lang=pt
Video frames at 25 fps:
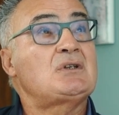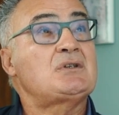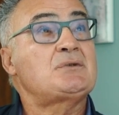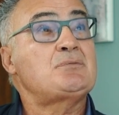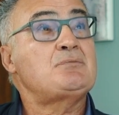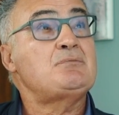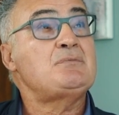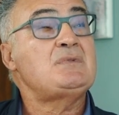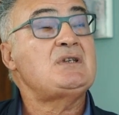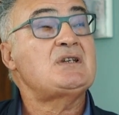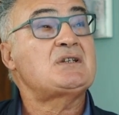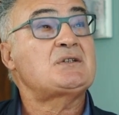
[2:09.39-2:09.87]
as
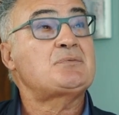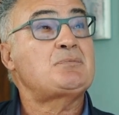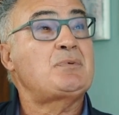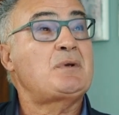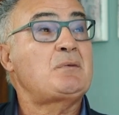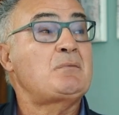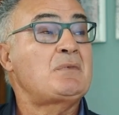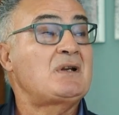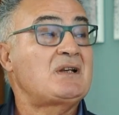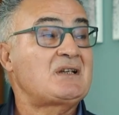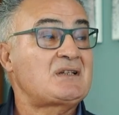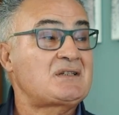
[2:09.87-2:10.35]
minhas
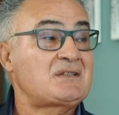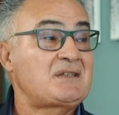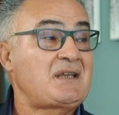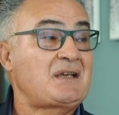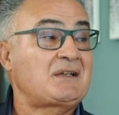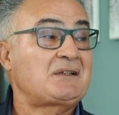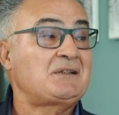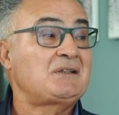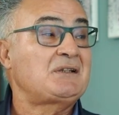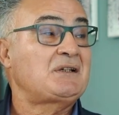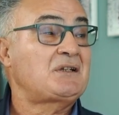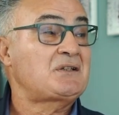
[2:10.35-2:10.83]
primeiras
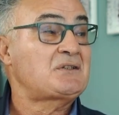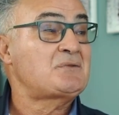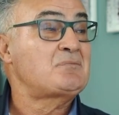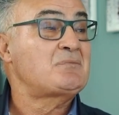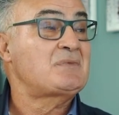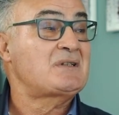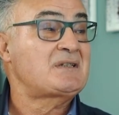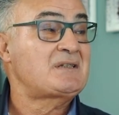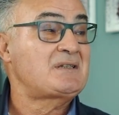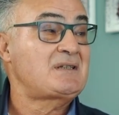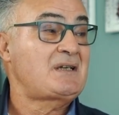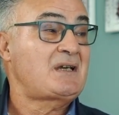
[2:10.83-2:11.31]
técnicas
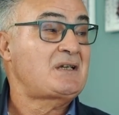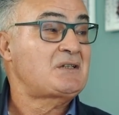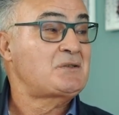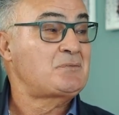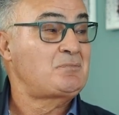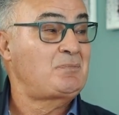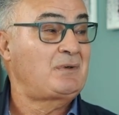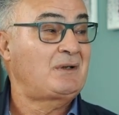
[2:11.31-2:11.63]
marciais